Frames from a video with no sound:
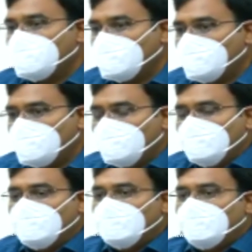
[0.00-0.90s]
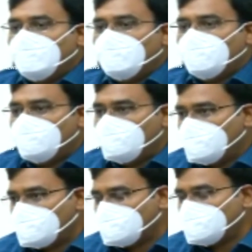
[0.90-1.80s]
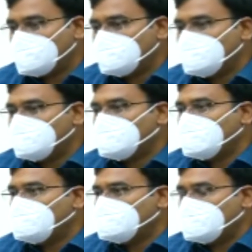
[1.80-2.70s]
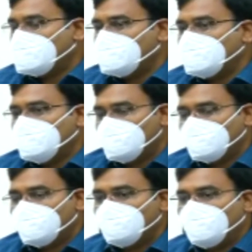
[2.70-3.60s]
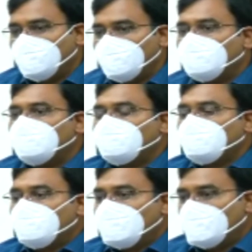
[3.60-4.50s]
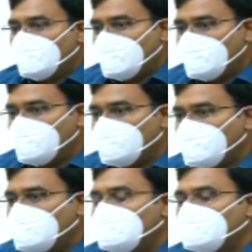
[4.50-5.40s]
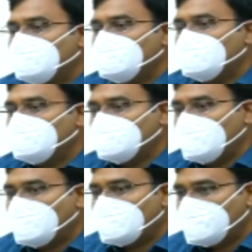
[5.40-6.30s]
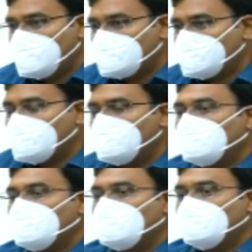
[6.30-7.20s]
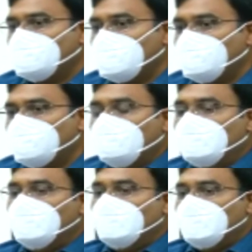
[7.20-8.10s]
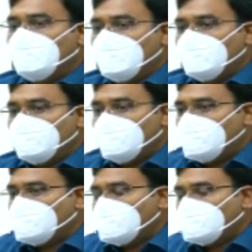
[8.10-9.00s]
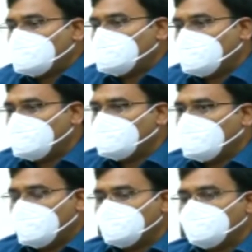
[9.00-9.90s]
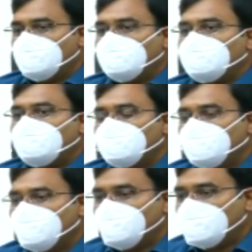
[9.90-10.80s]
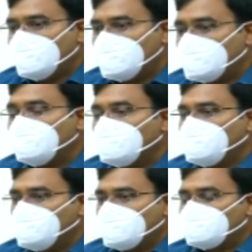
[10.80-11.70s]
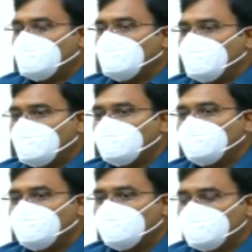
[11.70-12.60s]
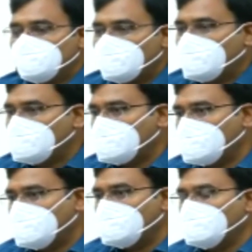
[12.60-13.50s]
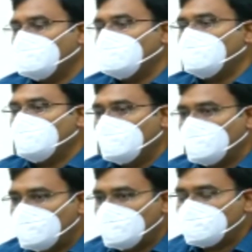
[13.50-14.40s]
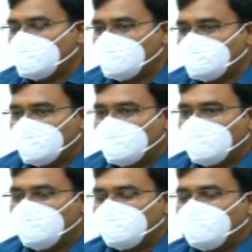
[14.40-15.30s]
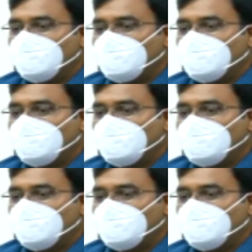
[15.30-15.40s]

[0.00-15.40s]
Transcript: మనకి వివిధ సోర్సెస్ నుంచి రావడం జరిగింది ముఖ్యంగా ఐఎండి షార్ ఇస్రో మరియు కేంద్ర రాష్ట్ర ప్రభుత్వాల నుంచి దీని మీద ముందస్తుగానే జిల్లా యంత్రాంగాన్ని అన్నది అలర్ట్ చేయడం జరిగింది